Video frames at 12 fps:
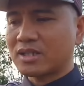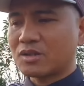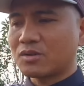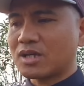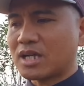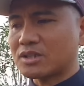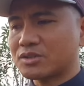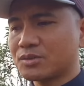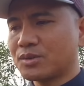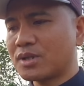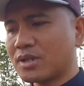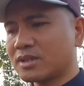tidur
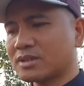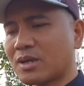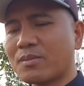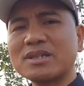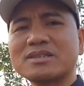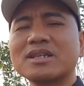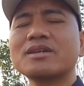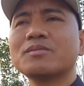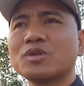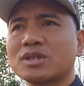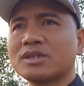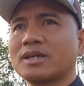kasur sama
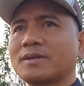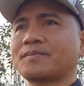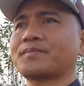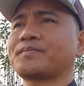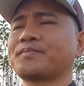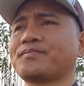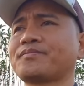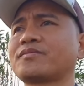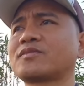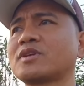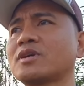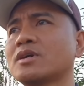selimutnya
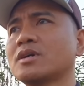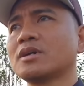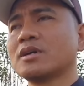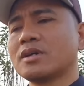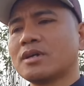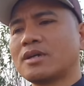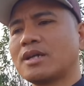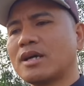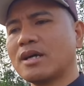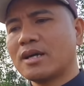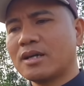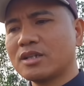
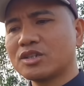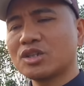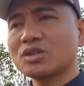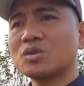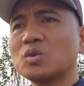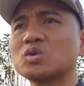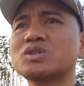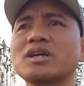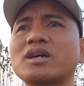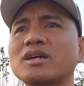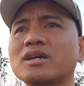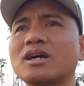nah di situ
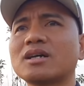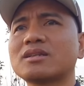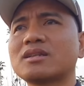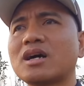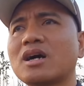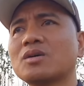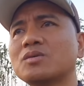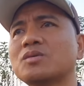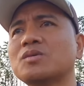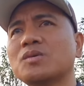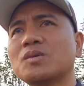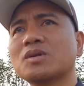saya nggak
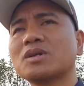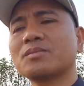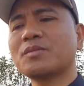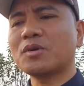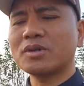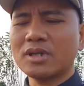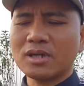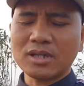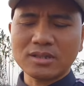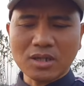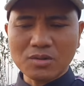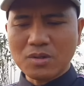tahu pokoknya
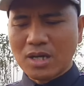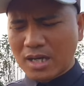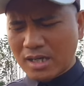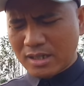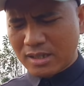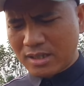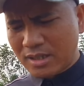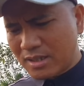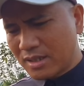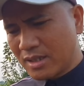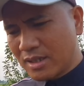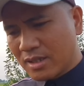nggak tahu hari
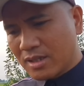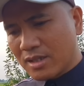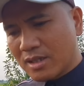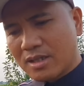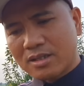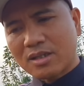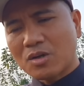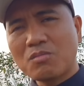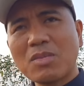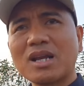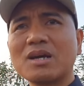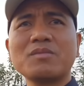nggak tahu
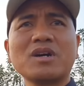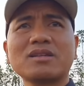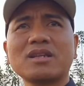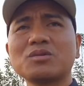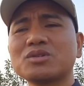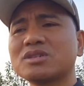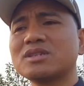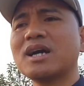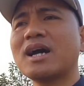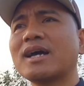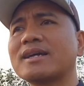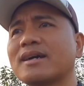malam nggak tahu
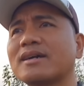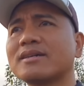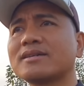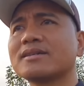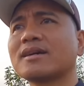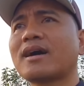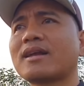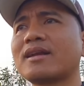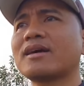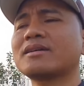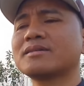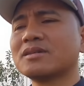siang ya karena